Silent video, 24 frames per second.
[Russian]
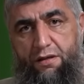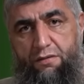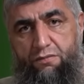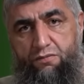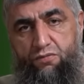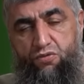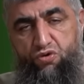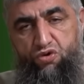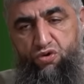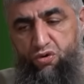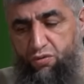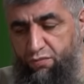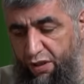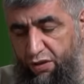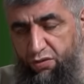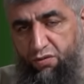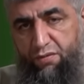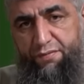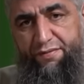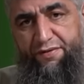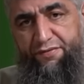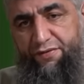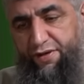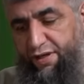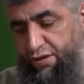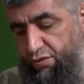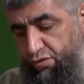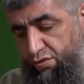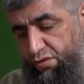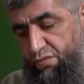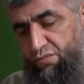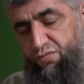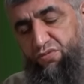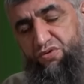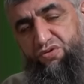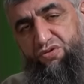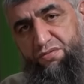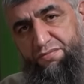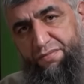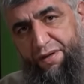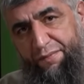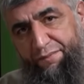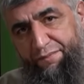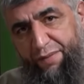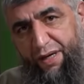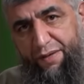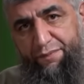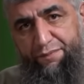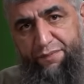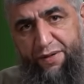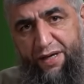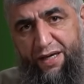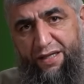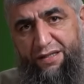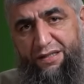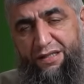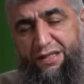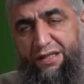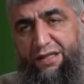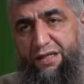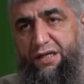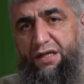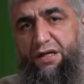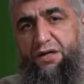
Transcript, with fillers: Мусульман убивают, мусульман бомбят,